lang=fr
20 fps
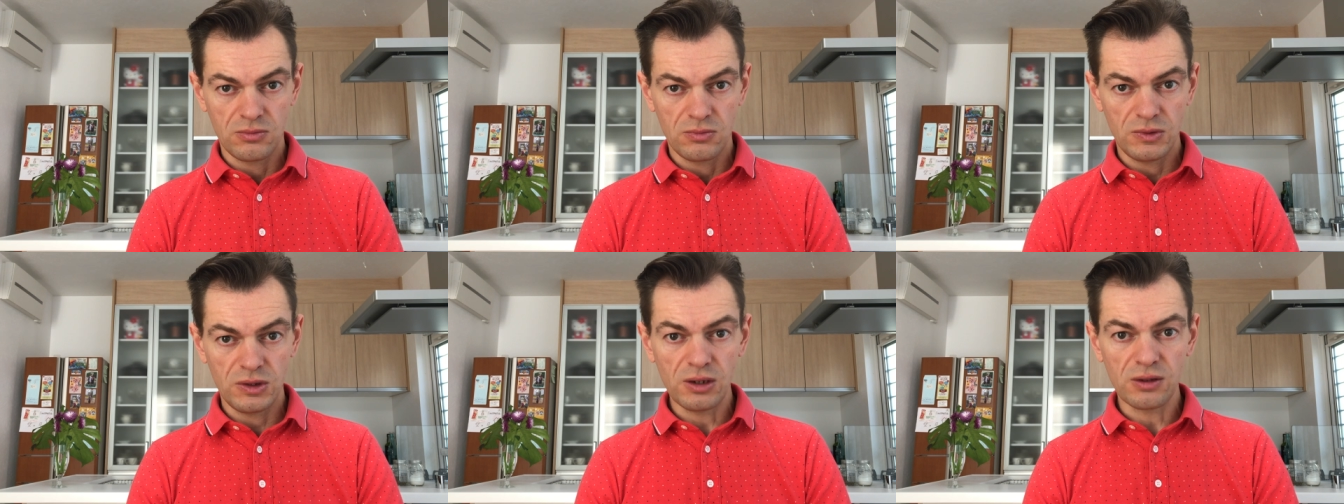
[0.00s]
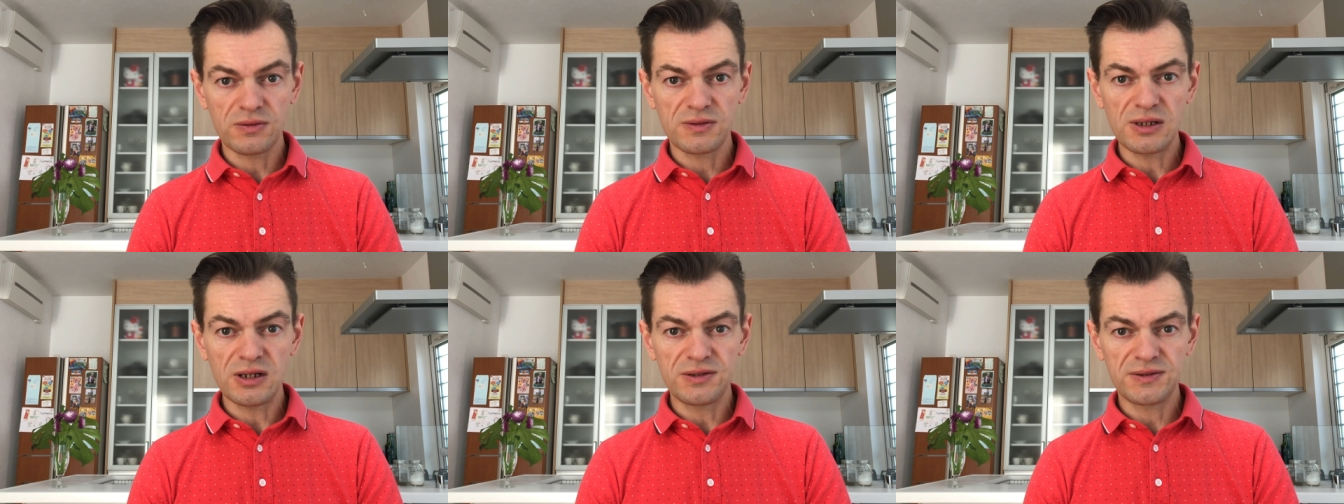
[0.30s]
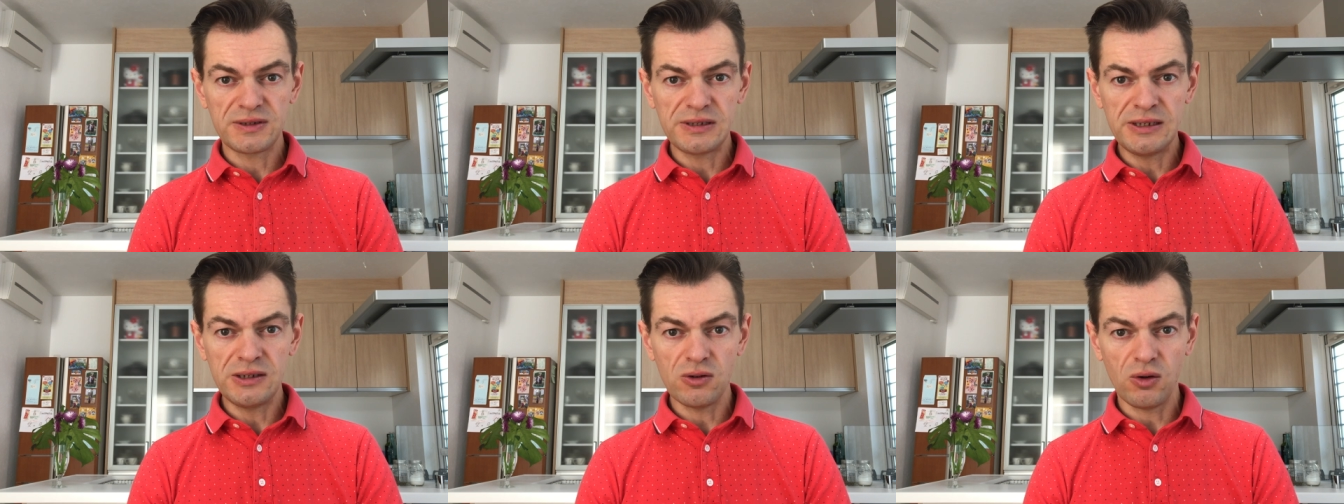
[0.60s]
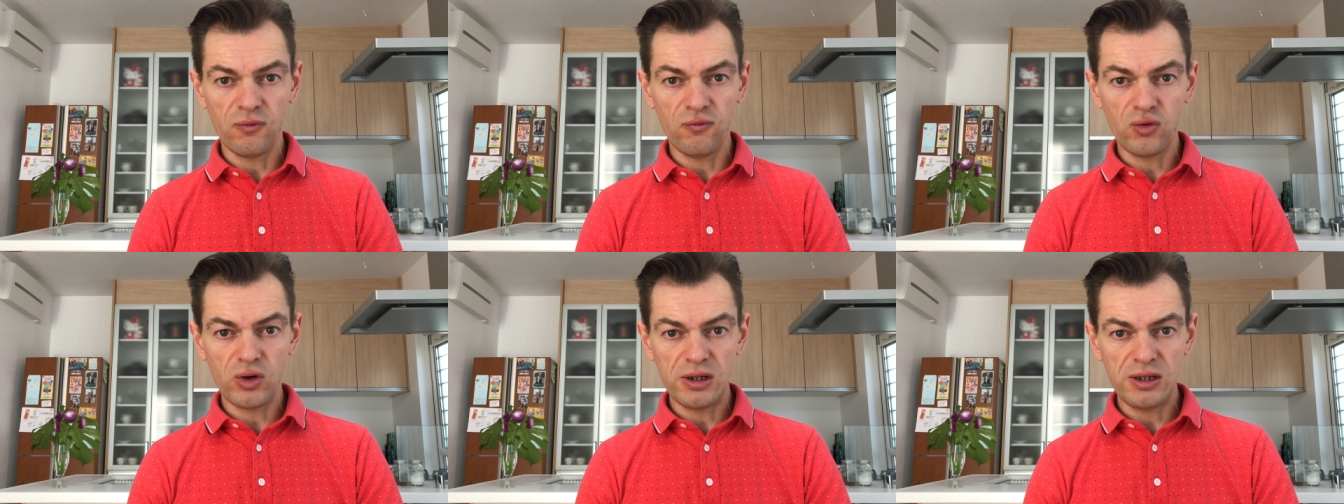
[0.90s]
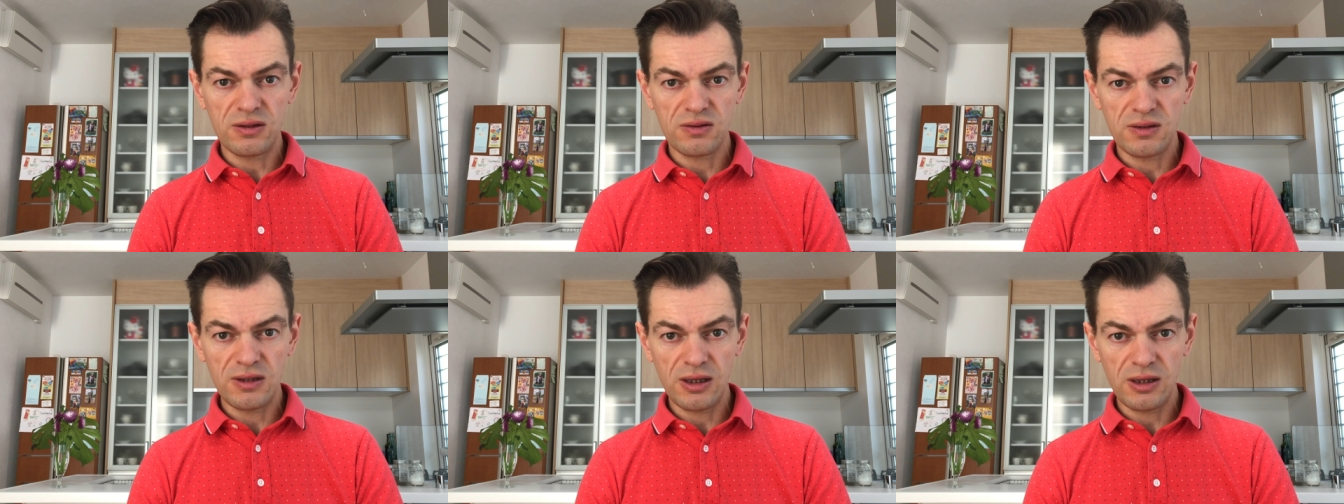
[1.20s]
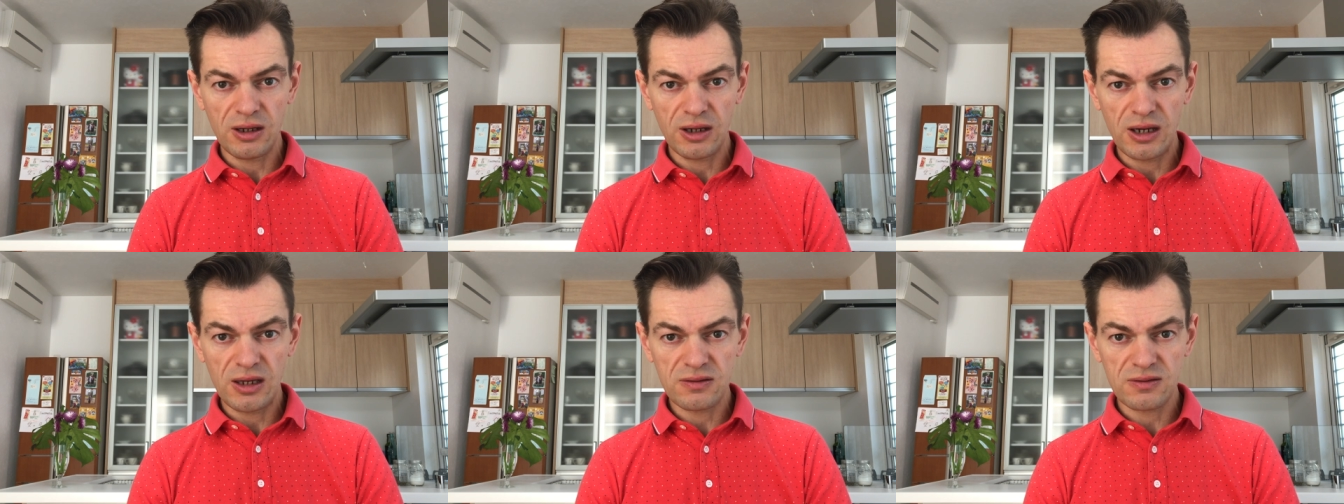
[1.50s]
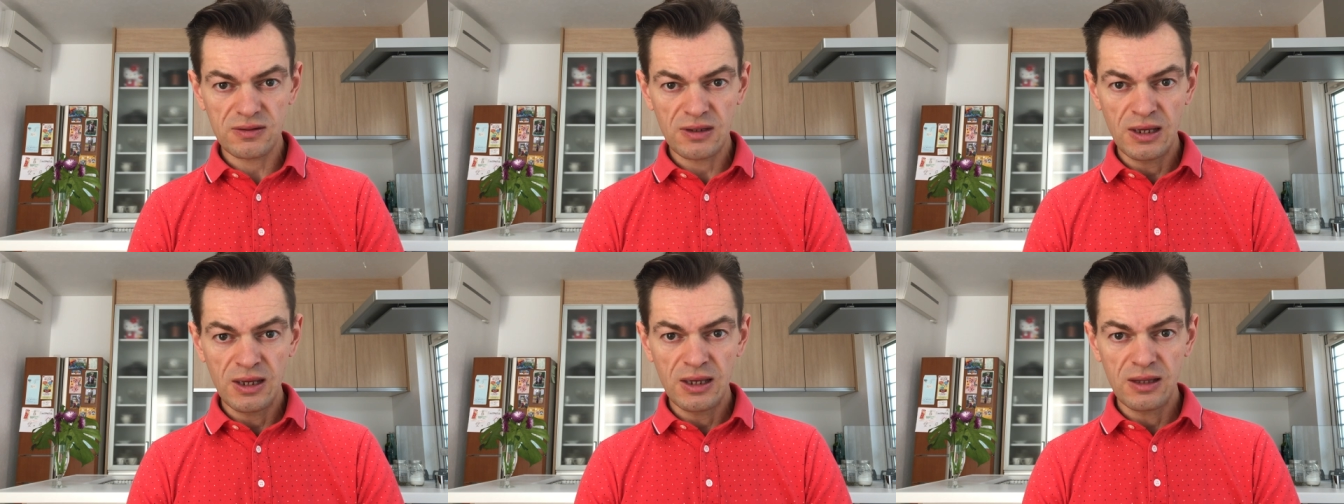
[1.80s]
Dans celle-ci, on voit les
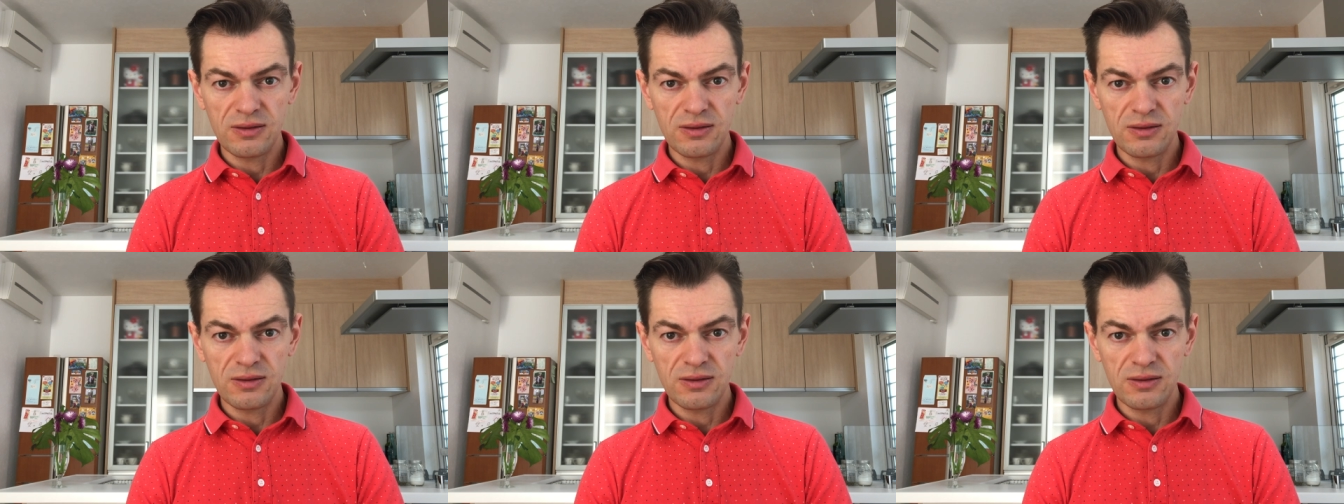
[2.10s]
CRS